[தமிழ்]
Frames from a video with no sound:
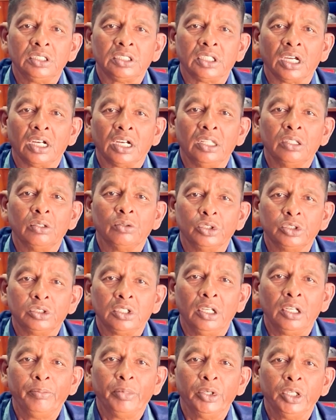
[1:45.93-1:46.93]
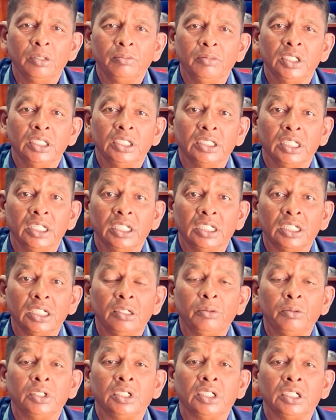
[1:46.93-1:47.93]
தங்களது ஒத்துழைப்பையும் இந்த
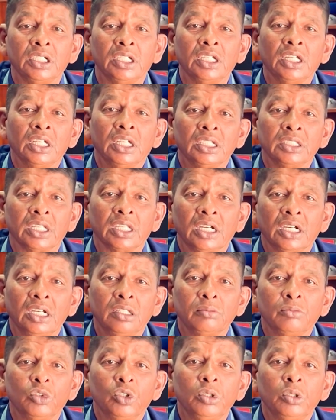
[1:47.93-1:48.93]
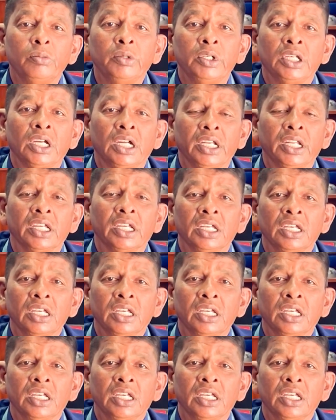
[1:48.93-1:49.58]
நிகழ்வுக்கு தங்களது முழுமையான